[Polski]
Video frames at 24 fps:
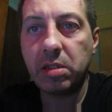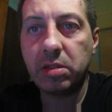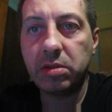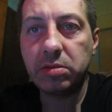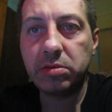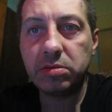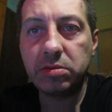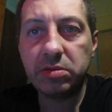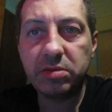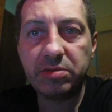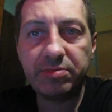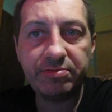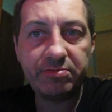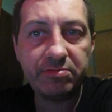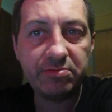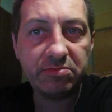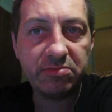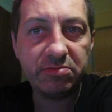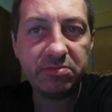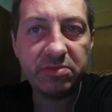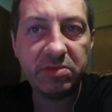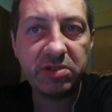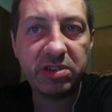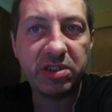
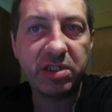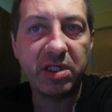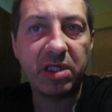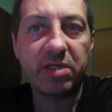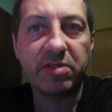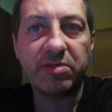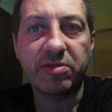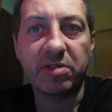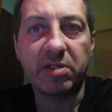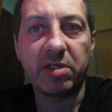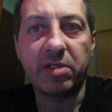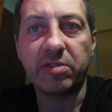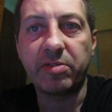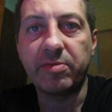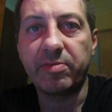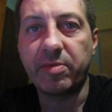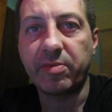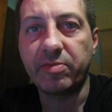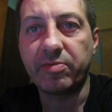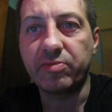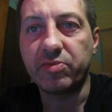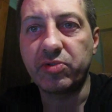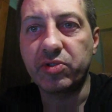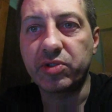mm, z tego względu
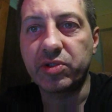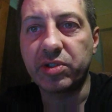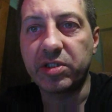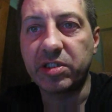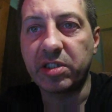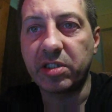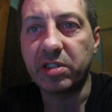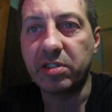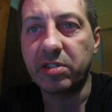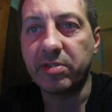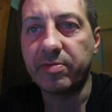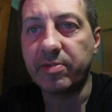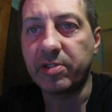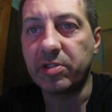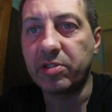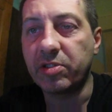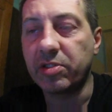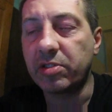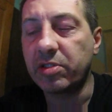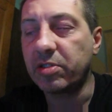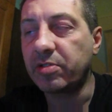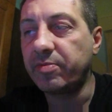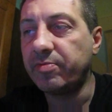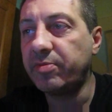mam duży sentyment do
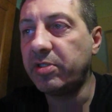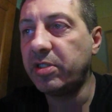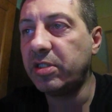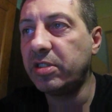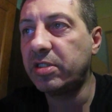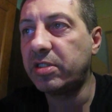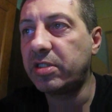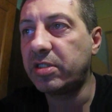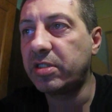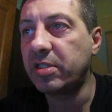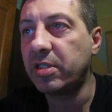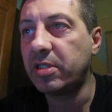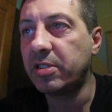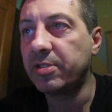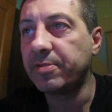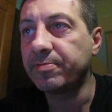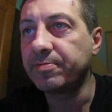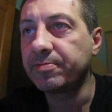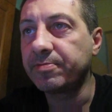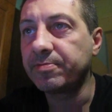tego miejsca